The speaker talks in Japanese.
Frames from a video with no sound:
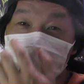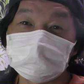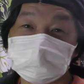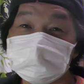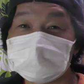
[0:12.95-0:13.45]
うとっ
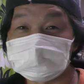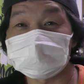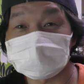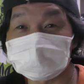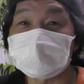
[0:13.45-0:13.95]
くに復
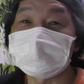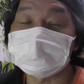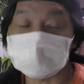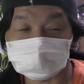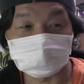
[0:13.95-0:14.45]
活はしてたん
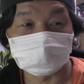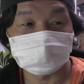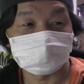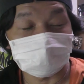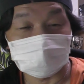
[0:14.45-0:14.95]
ですけど、
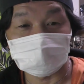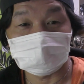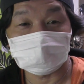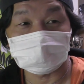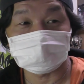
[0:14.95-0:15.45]

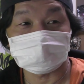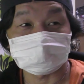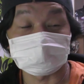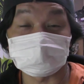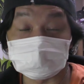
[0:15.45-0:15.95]
えー、
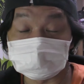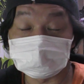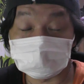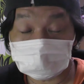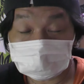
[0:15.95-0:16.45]
すっ
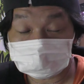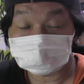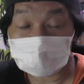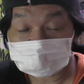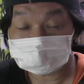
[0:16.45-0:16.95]
ごい
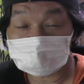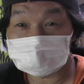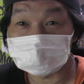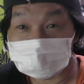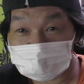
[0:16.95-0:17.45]
莫大
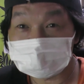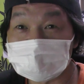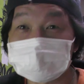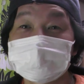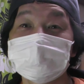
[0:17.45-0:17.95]
な膨
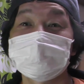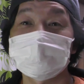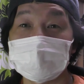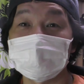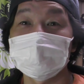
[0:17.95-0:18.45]
大な量の
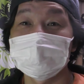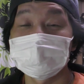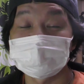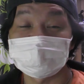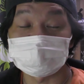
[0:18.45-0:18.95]
ね、
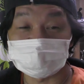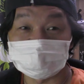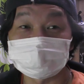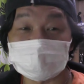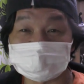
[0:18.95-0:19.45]
書類
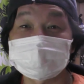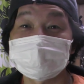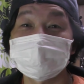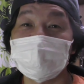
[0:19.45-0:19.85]
を作成し